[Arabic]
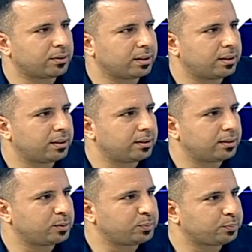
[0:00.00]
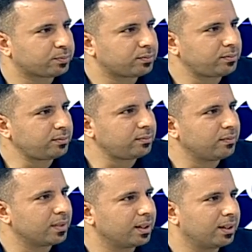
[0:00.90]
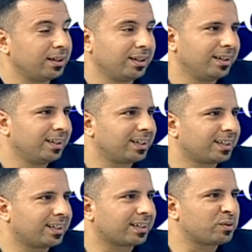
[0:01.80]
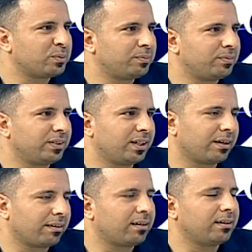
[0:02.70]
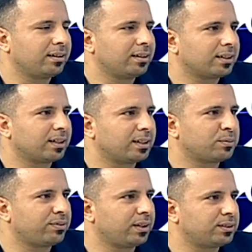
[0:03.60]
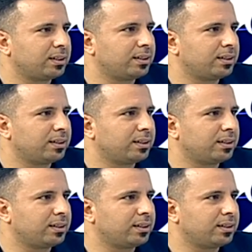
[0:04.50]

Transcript: يعني الكرخ مع اربيل الكرخ في آه، ارضه آه نعم ايضا مفاجأة. في